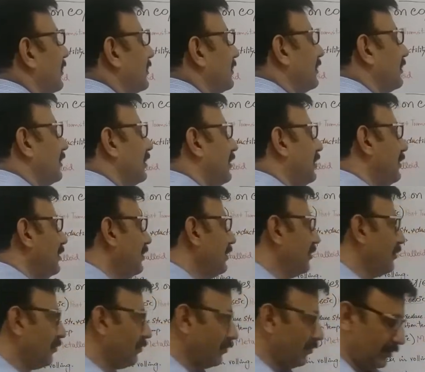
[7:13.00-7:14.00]
ठीक है
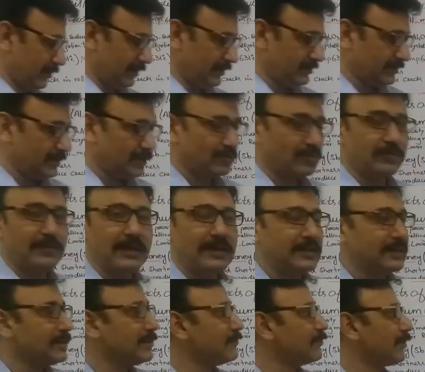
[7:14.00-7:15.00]
और इसका जो
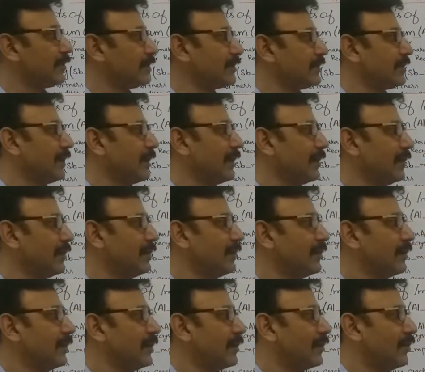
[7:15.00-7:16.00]
मेल्टिंग पॉइंट है
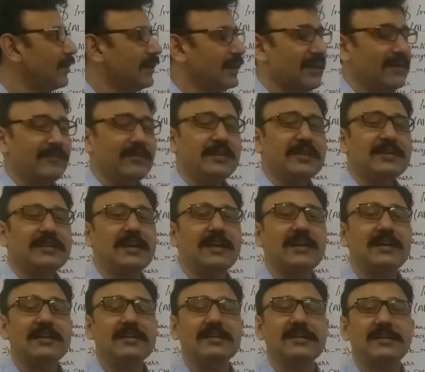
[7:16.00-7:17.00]

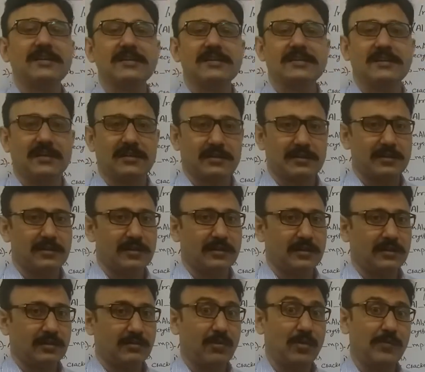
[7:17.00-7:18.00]
थर्टी डिग्री सेंटीग्रेड
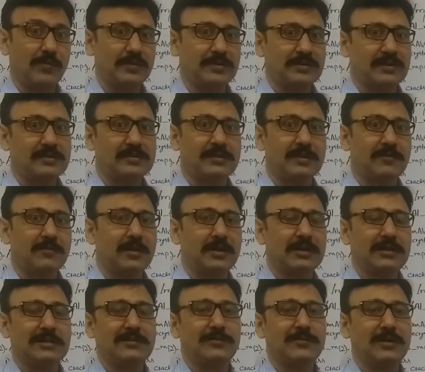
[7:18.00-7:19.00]
है कॉपर से इसका
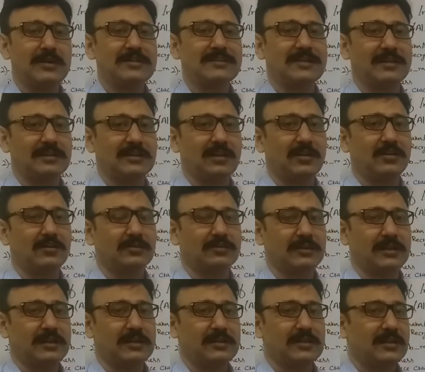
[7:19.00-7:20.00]
मल्टिंग पॉइंट ज़्यादा होता
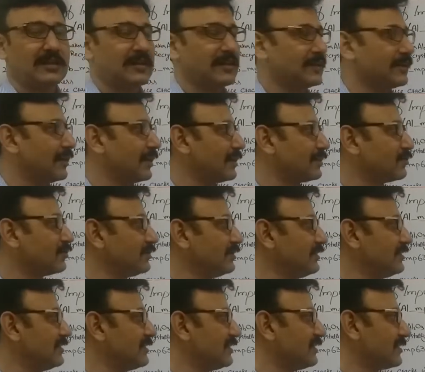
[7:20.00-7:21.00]
है
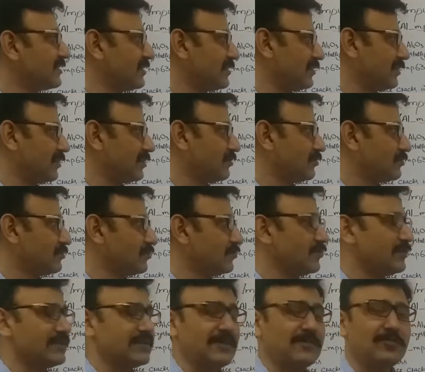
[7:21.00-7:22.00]
1130 डिग्री सेंटीग्रेड तो
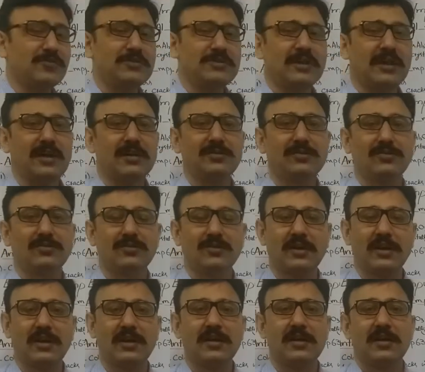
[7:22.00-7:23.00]
स्टूडेंट्स आपको याद
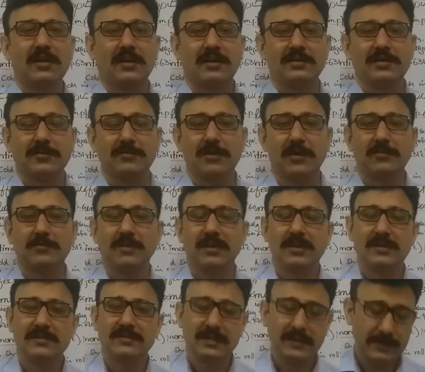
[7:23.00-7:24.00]
होगा कि जब हमने
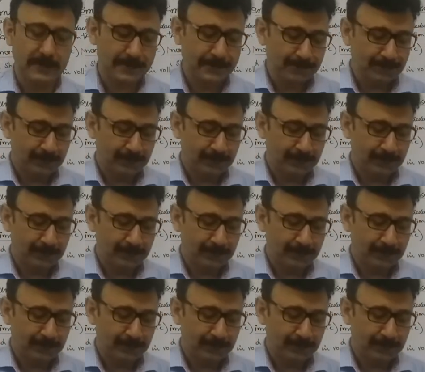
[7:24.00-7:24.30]
इसकी